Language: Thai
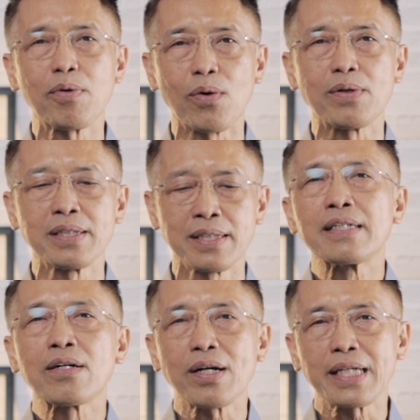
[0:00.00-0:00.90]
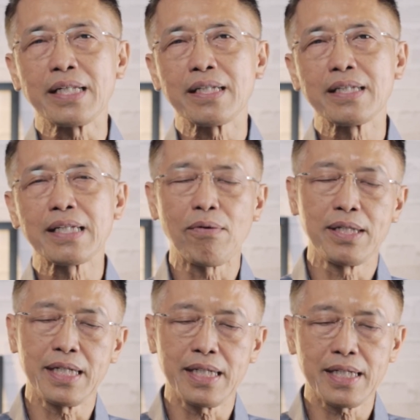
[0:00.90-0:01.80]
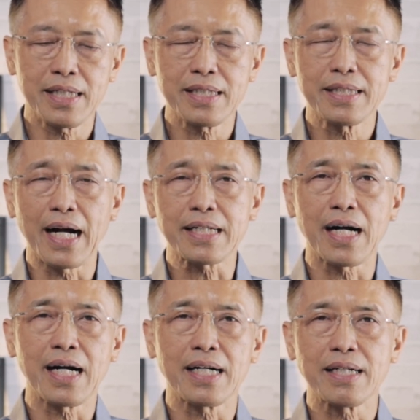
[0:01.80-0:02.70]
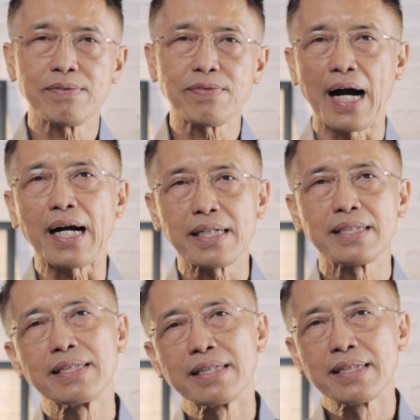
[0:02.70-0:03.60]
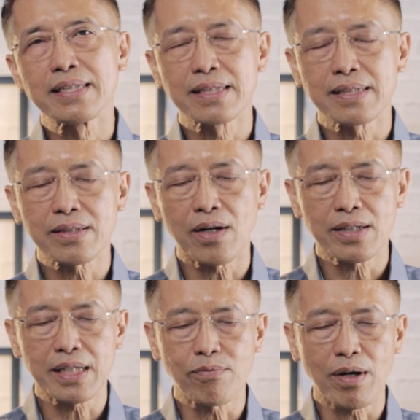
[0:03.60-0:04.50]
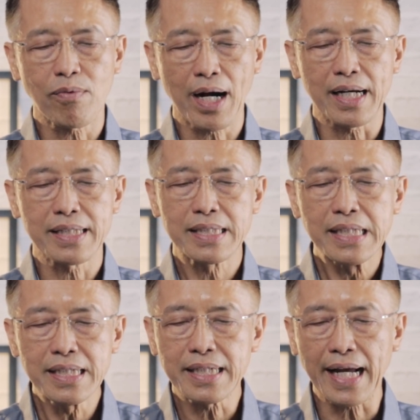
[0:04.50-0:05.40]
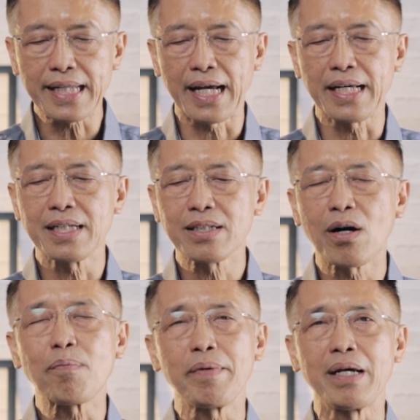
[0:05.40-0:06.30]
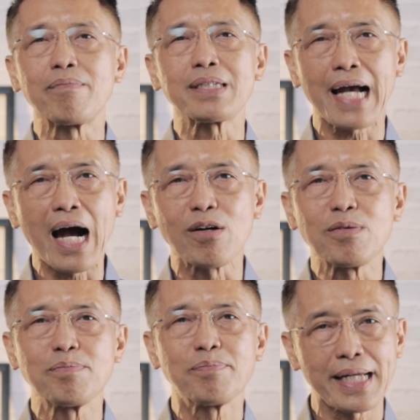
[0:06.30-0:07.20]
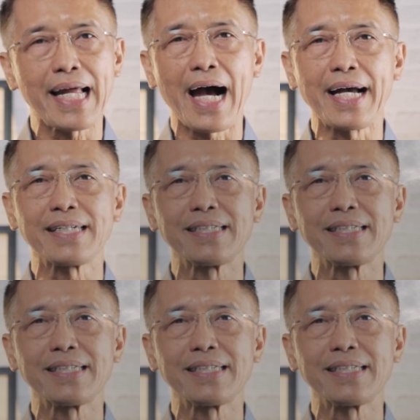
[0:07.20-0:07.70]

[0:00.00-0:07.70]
36ข้อคิดในวันนี้อยากจะฝากข้อคิดไว้ว่าดื้อแค่ไหนก็เปลี่ยนพระเจ้าไม่ได้